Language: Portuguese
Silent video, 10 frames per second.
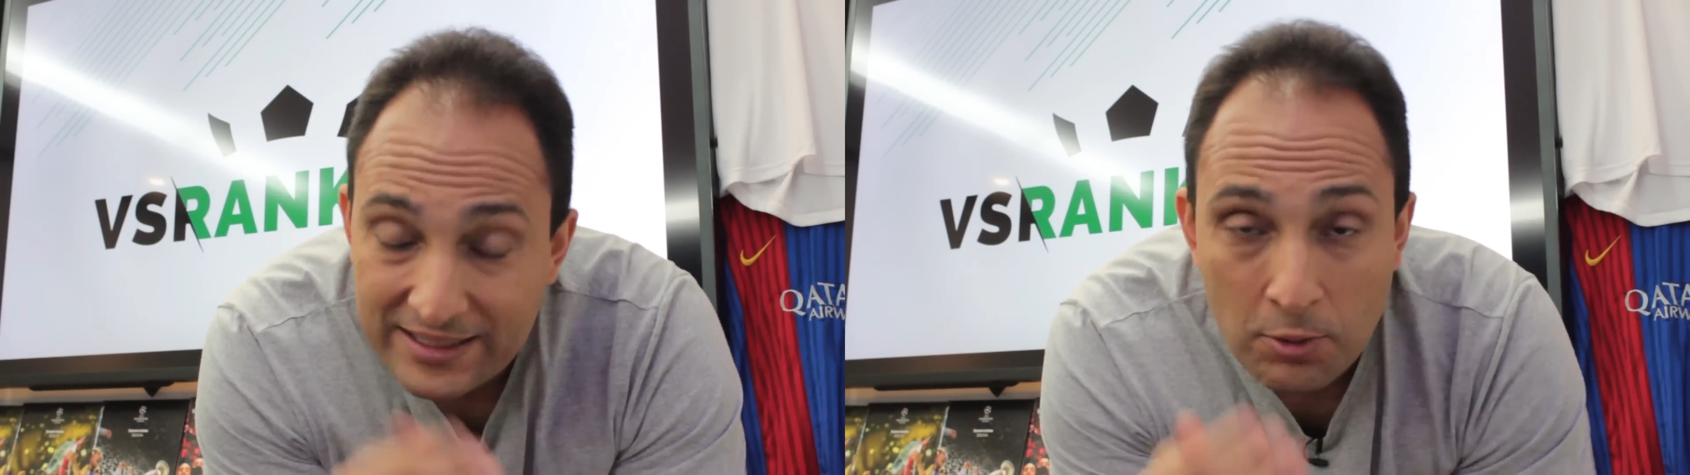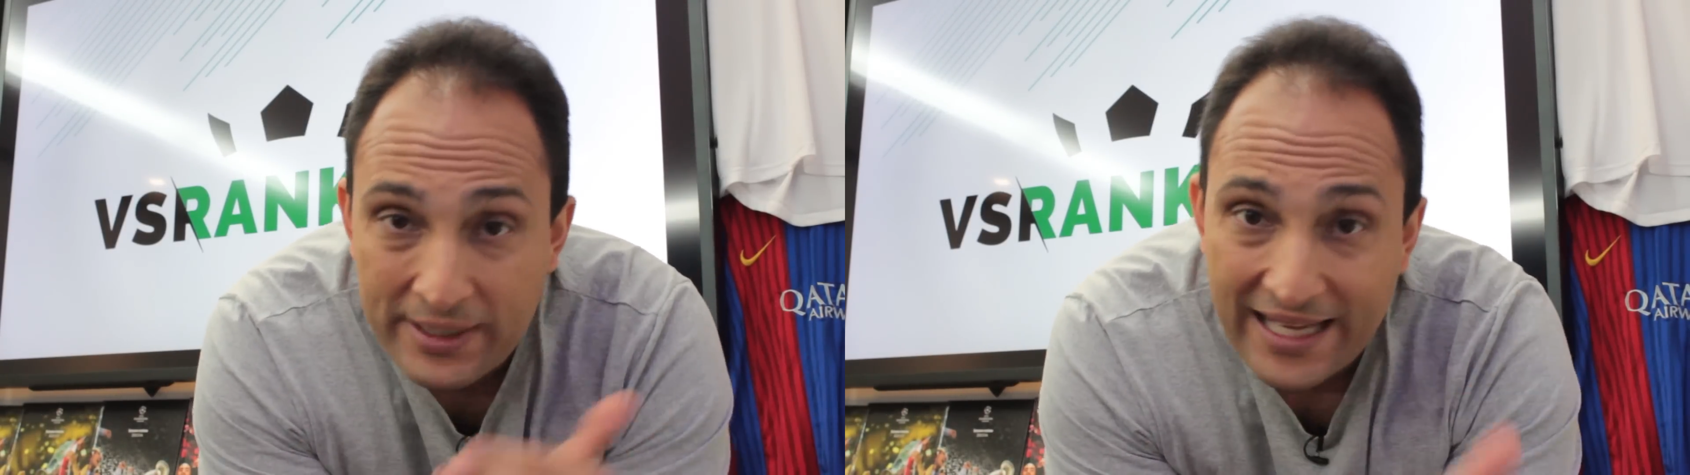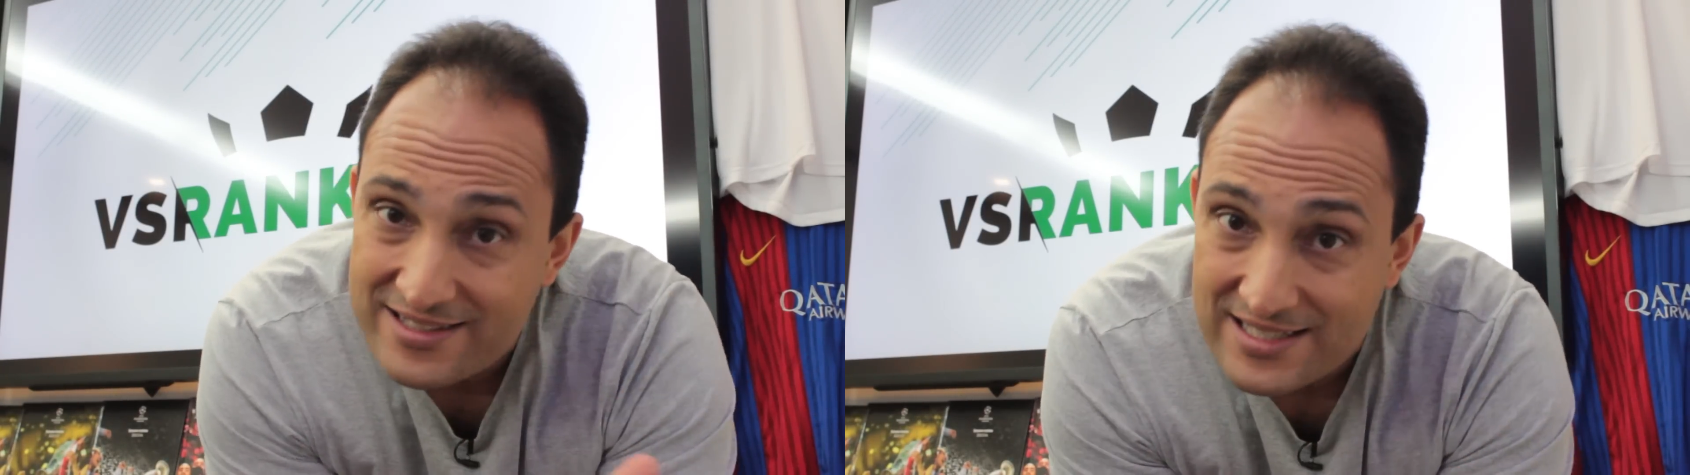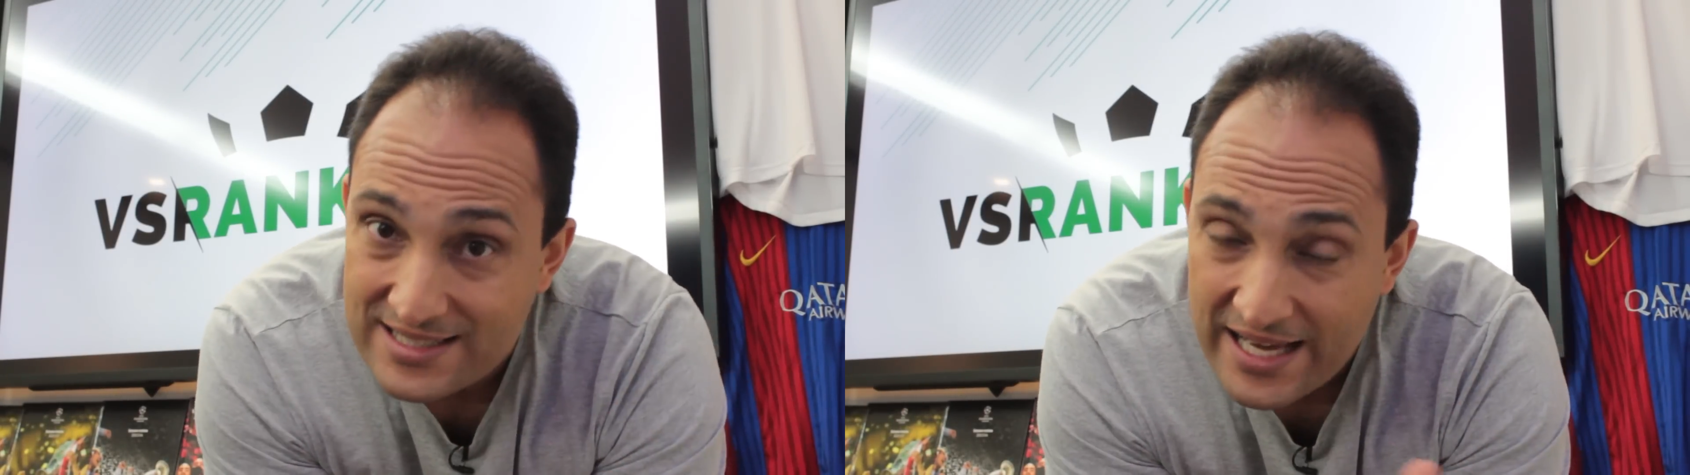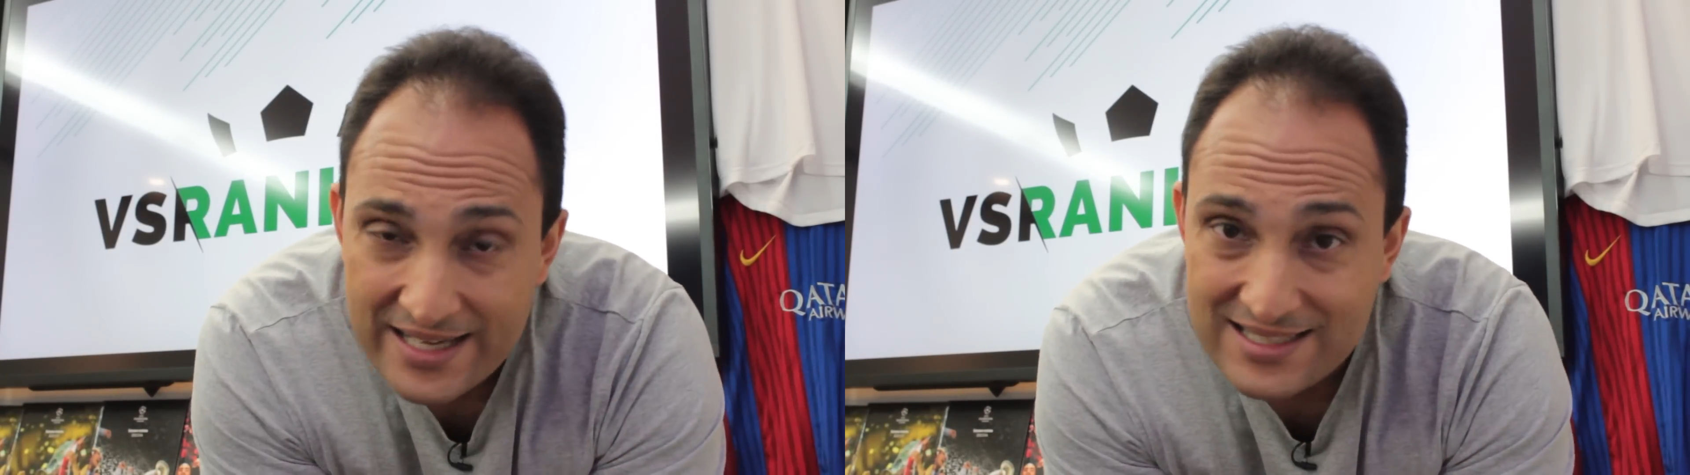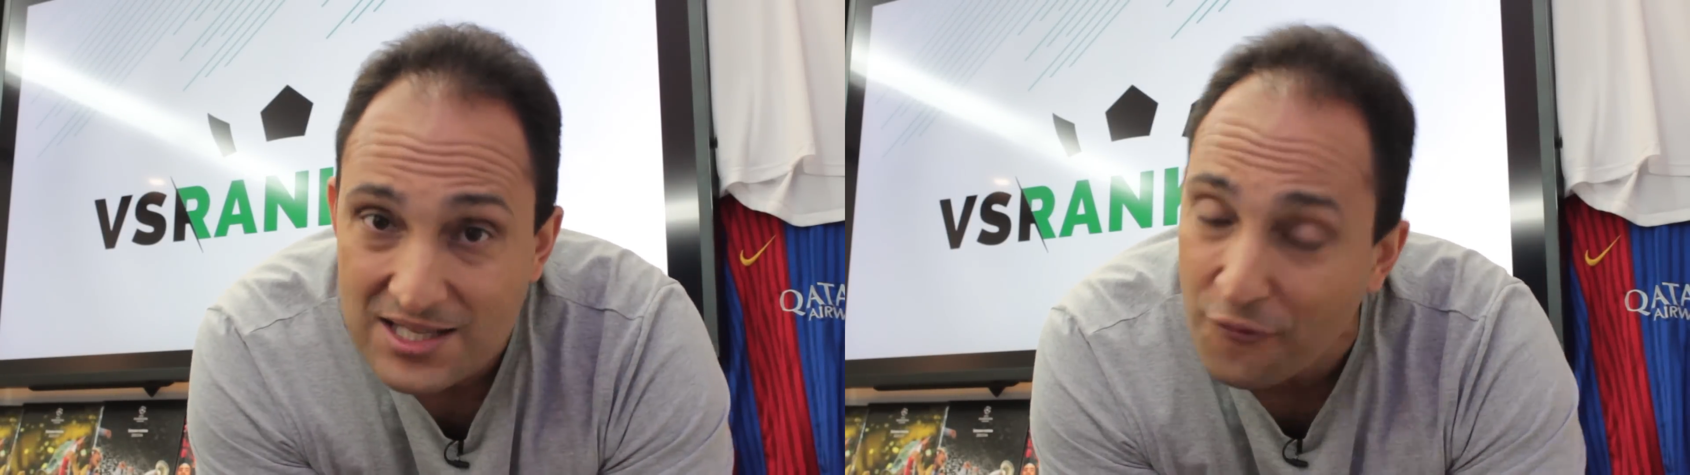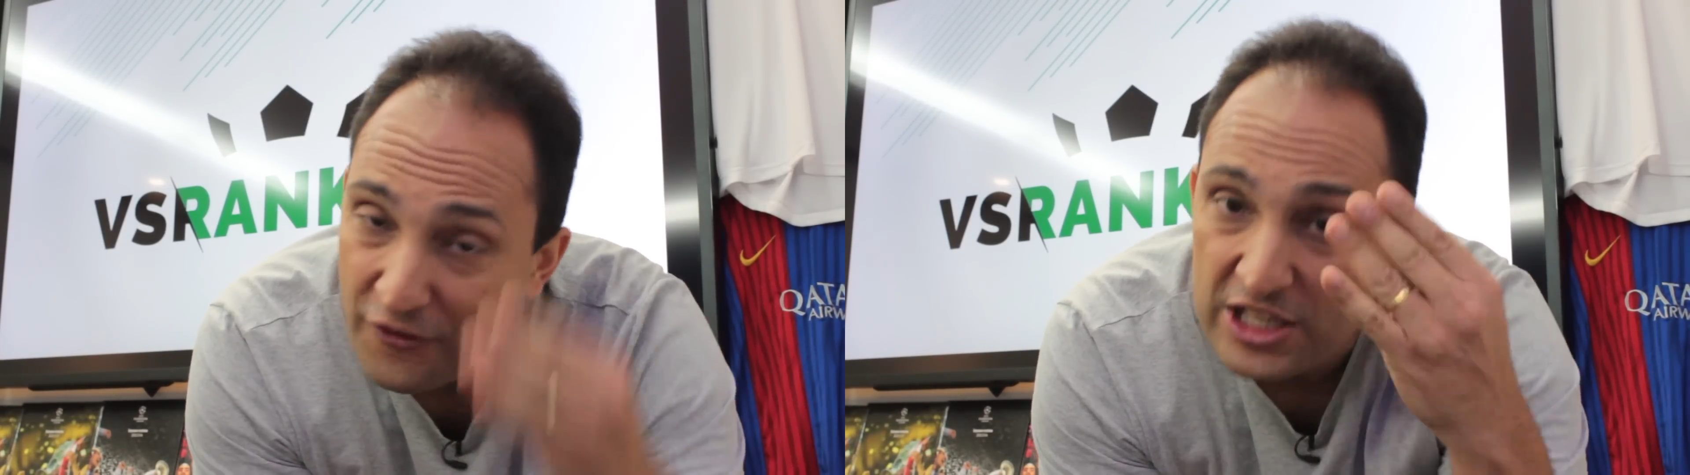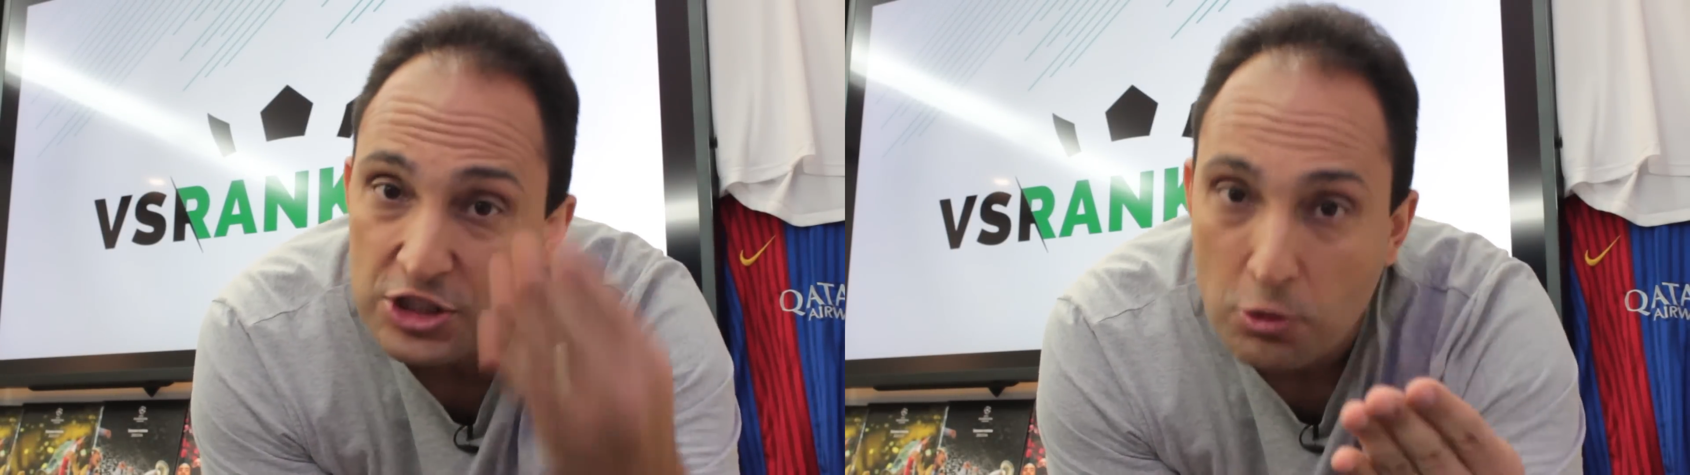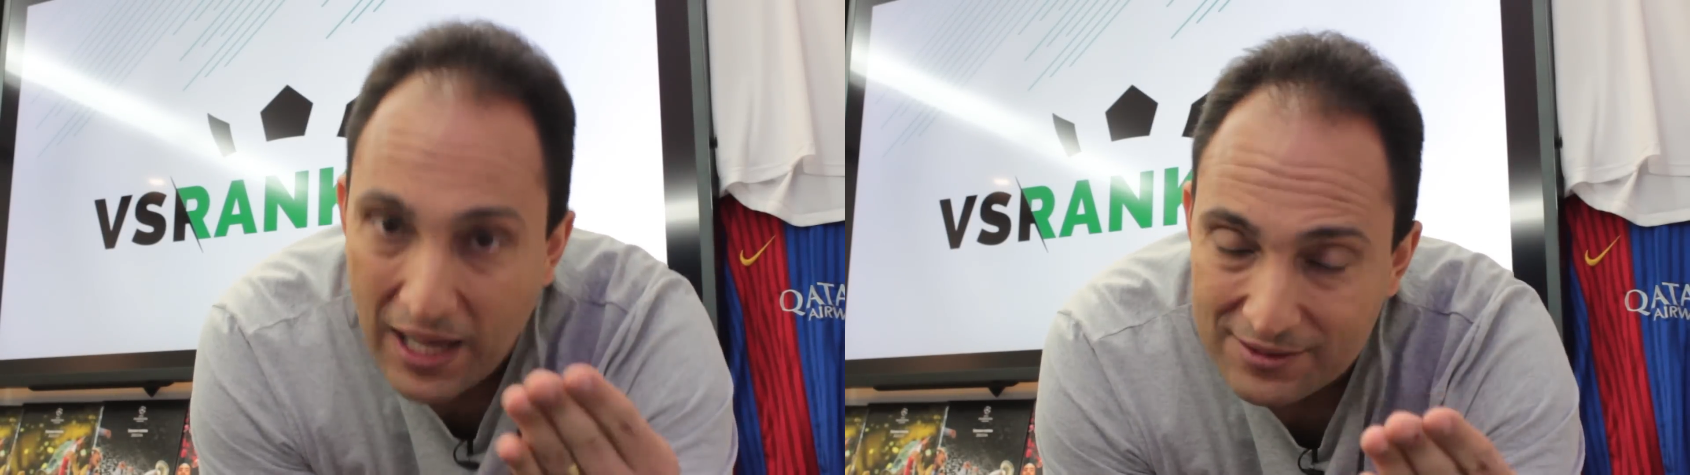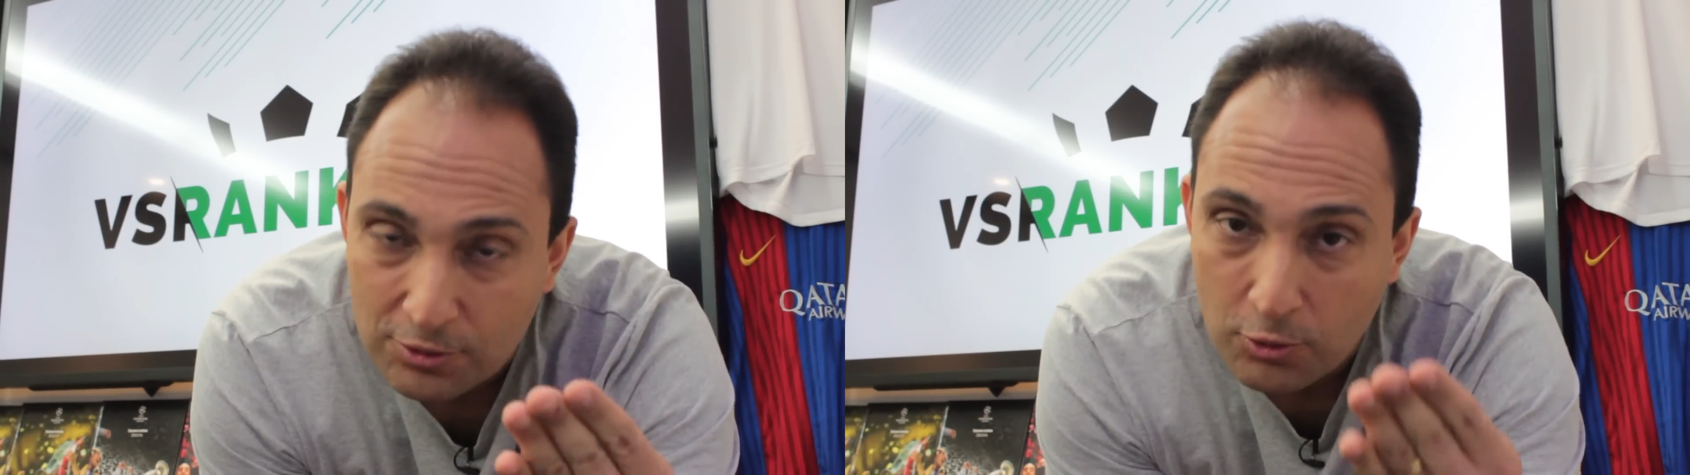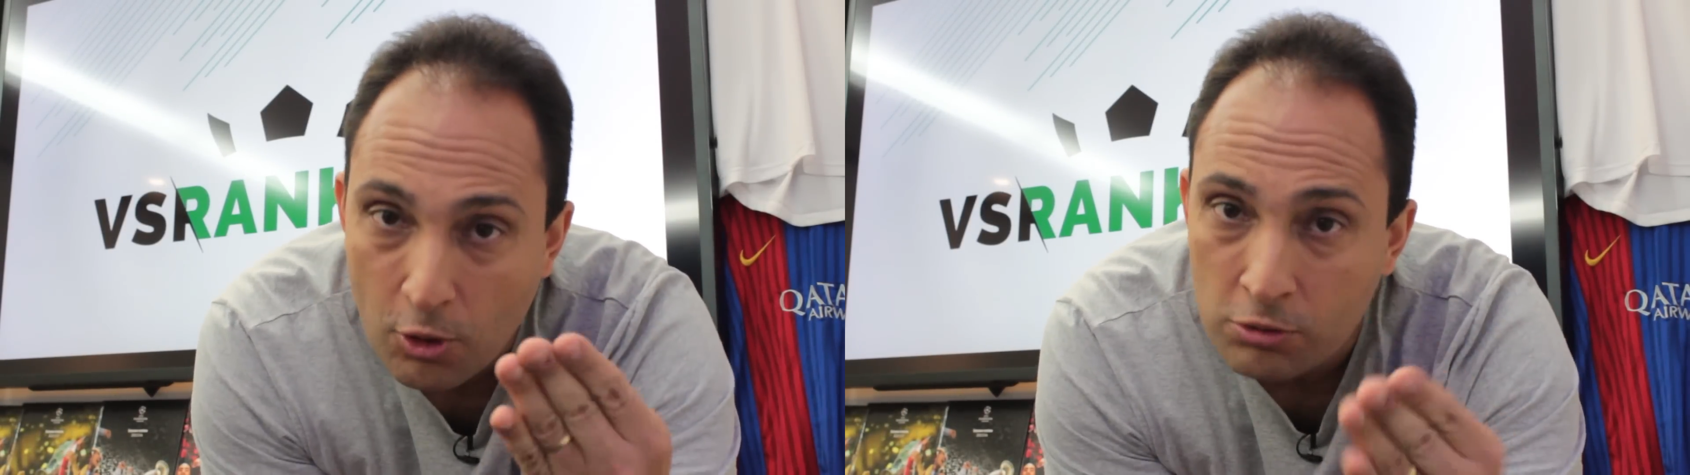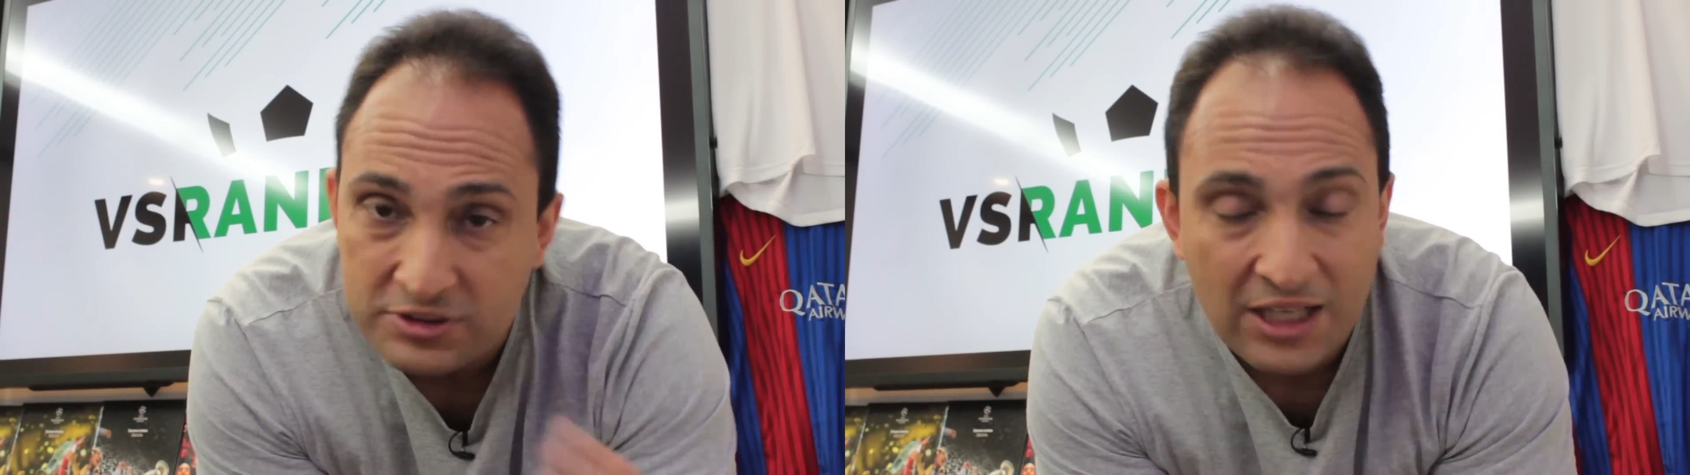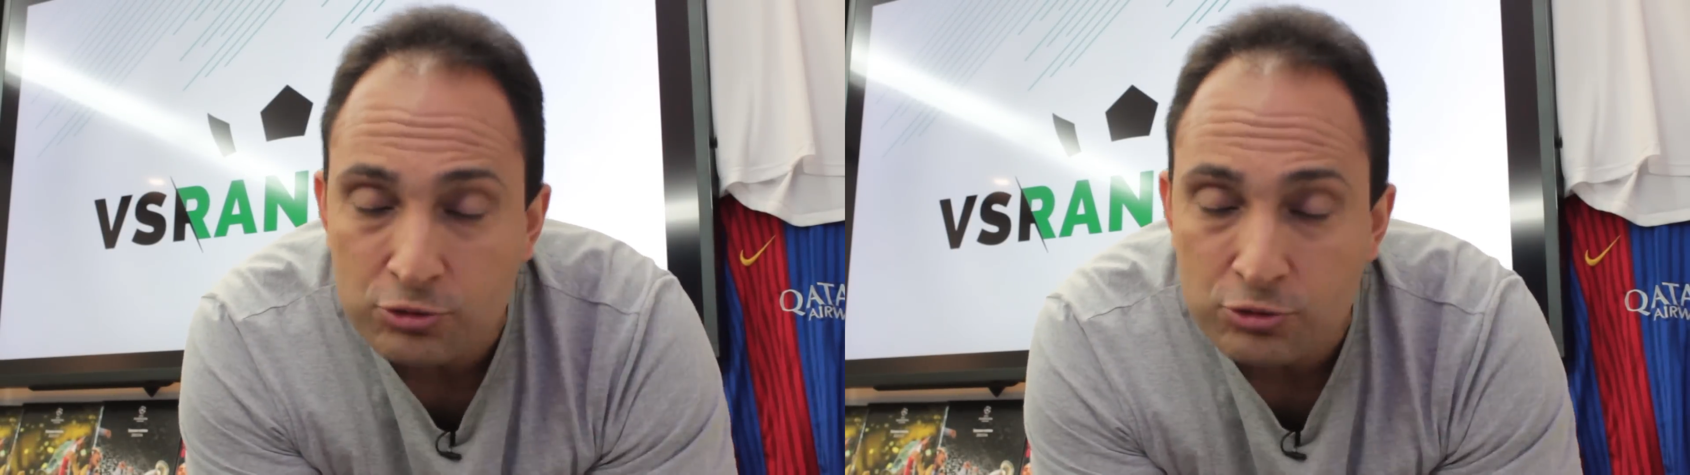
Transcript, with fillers: Não quer dizer que se fez 4 gols,